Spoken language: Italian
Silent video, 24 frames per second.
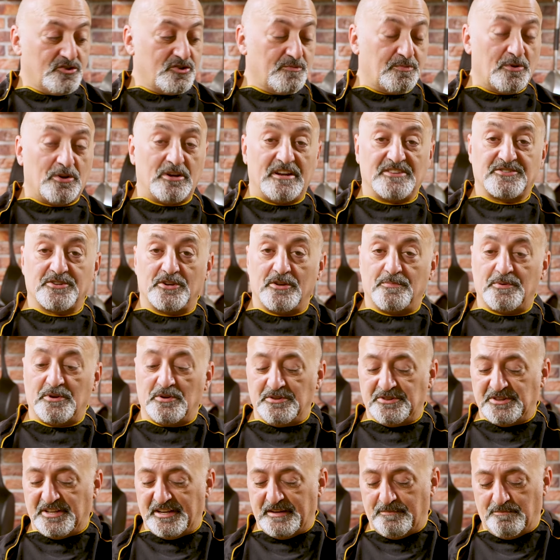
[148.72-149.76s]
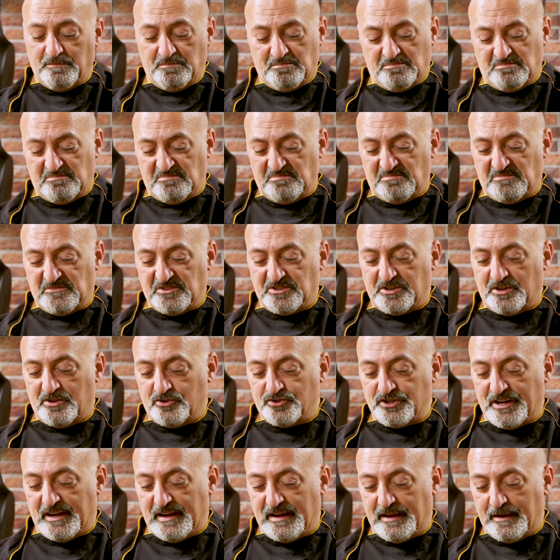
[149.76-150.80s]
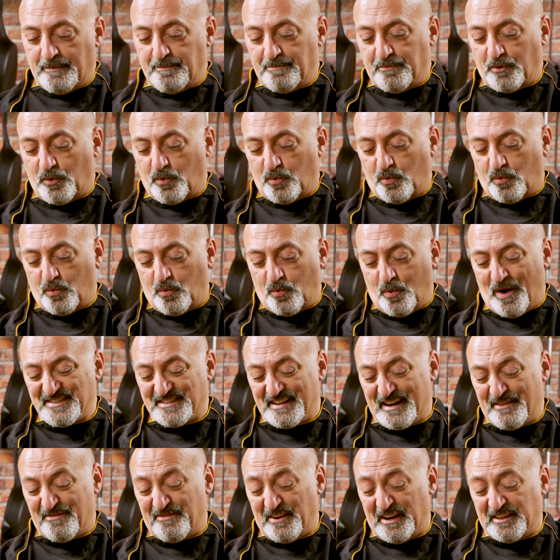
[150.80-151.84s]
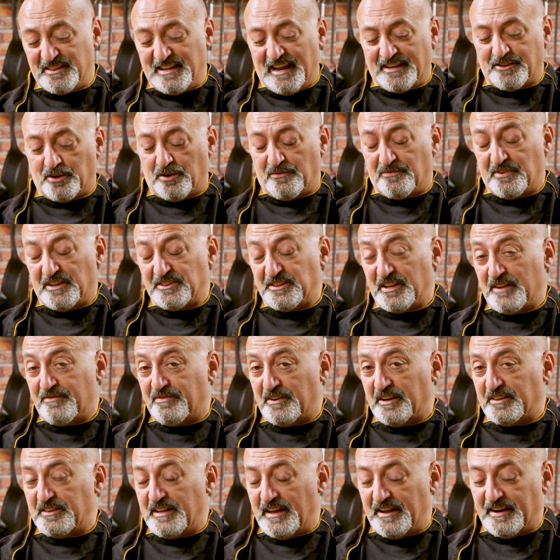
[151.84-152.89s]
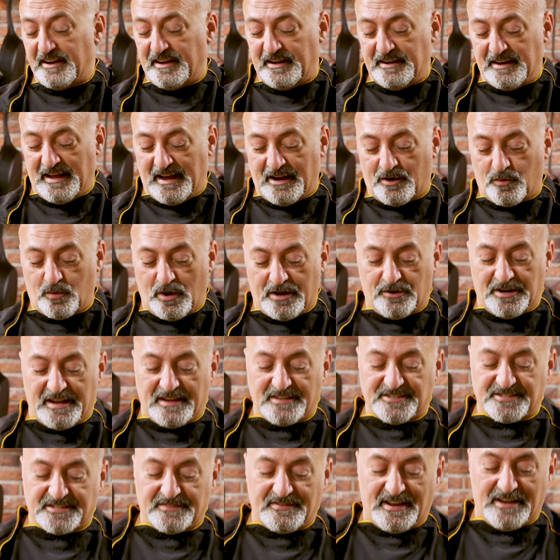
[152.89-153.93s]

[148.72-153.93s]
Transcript: cipolle sono pronte, sono già quasi raffreddate, le ho fatte raffreddare in acqua e ora si